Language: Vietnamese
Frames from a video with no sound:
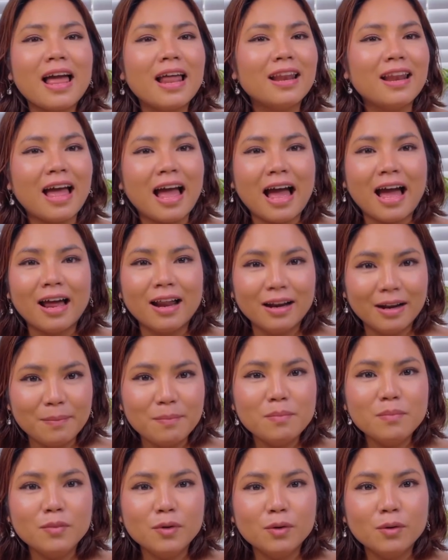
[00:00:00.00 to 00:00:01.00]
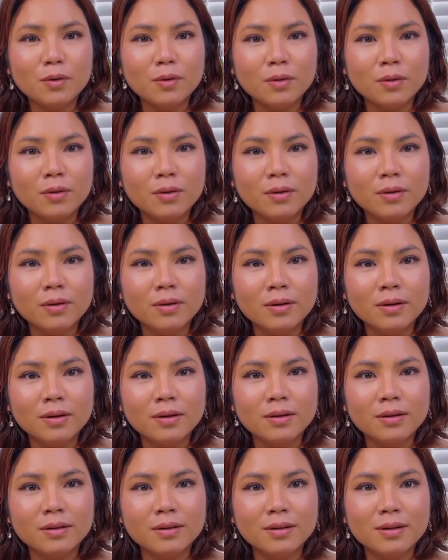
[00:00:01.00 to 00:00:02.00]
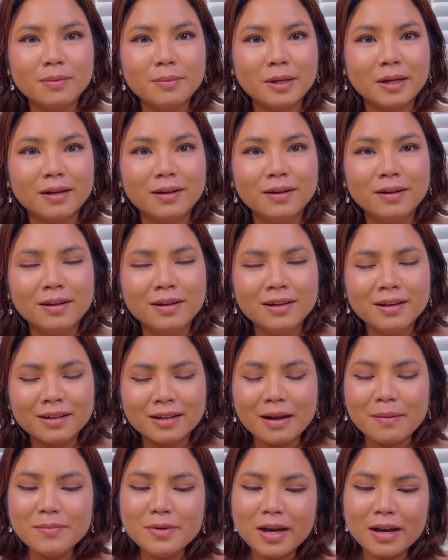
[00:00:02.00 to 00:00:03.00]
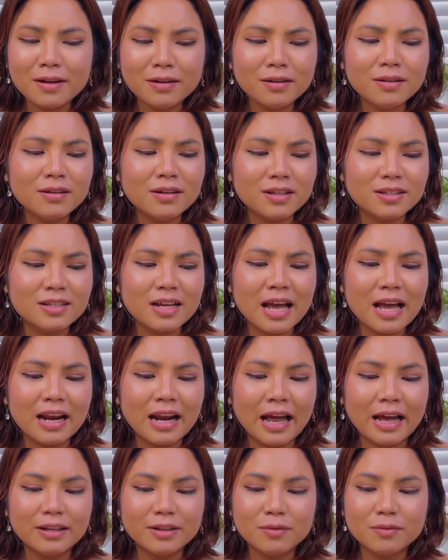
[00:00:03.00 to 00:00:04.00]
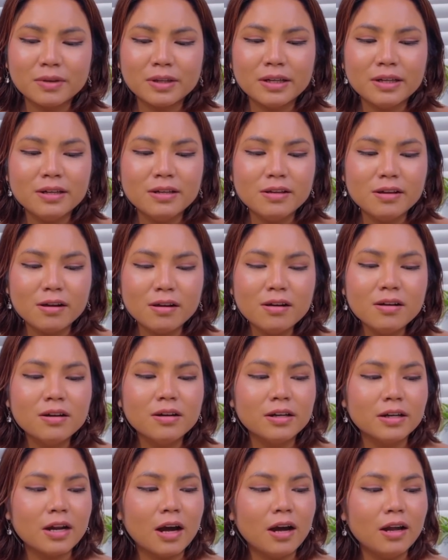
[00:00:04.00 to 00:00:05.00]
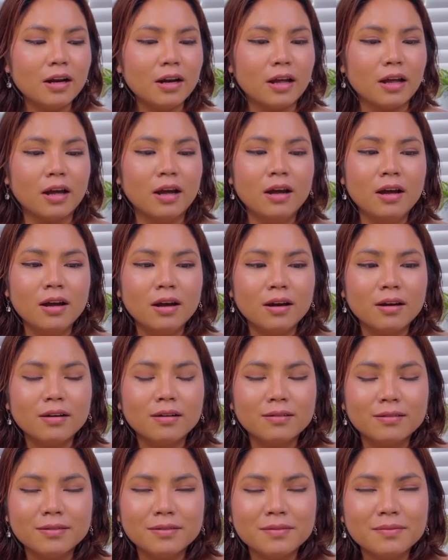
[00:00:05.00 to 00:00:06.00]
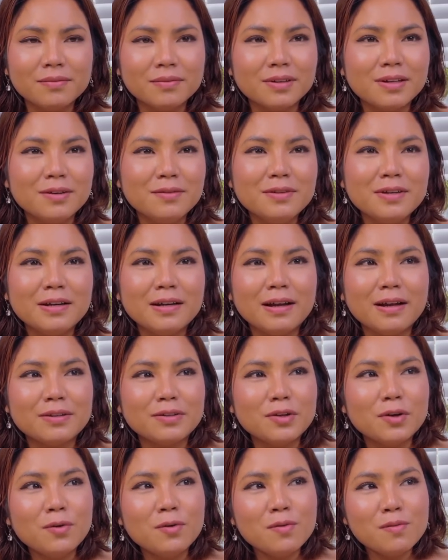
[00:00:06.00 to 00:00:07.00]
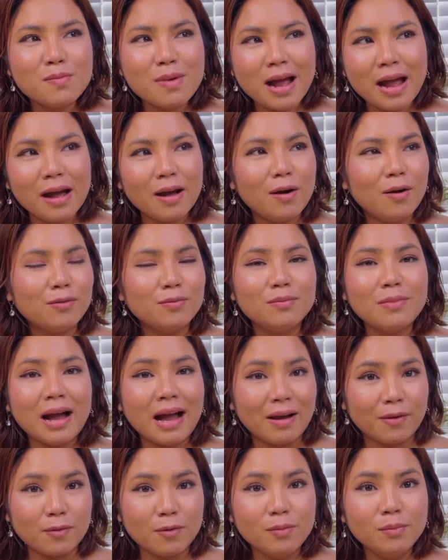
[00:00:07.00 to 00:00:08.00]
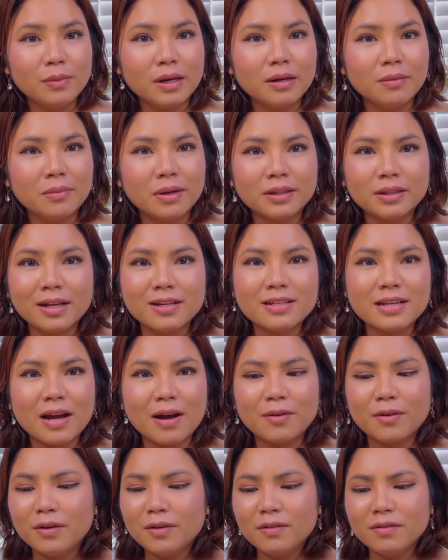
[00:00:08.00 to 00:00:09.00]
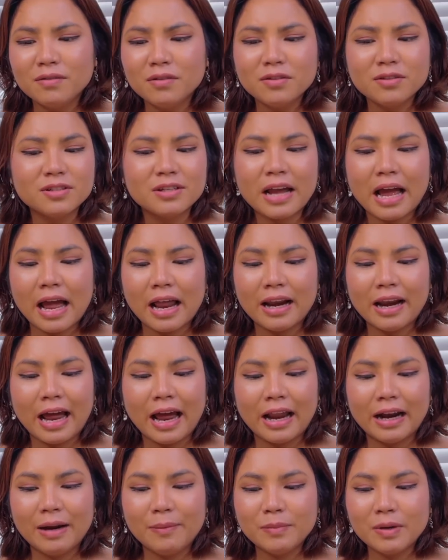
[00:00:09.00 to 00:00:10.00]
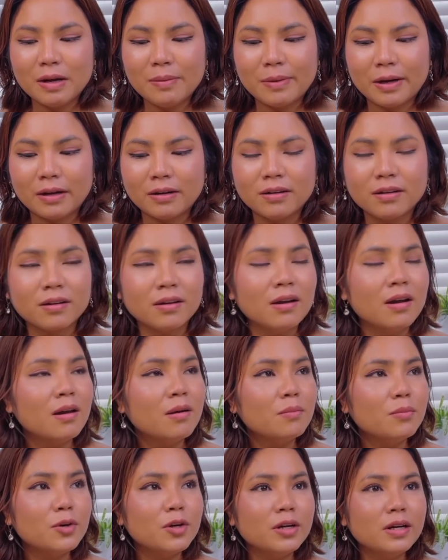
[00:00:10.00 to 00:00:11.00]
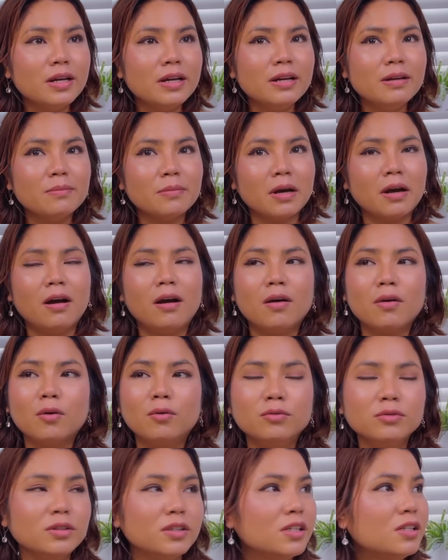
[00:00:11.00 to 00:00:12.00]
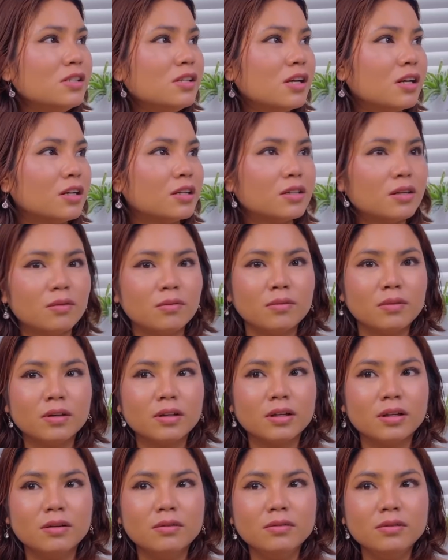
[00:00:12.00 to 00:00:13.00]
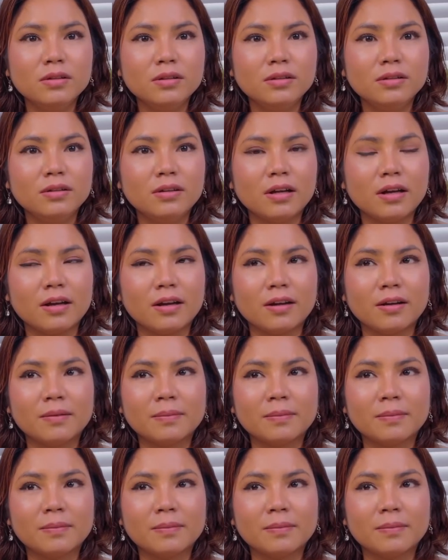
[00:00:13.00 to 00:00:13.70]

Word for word: lạ lắm luôn mà cảm giác rất là xa lạ trong khi những người đó là kiểu như là chú bác ông bà của mình mà tại sao nó nó xa lạ lắm các bạn ơi Mary đi mà họ cũng chỉ nhìn xong rồi kiểu như là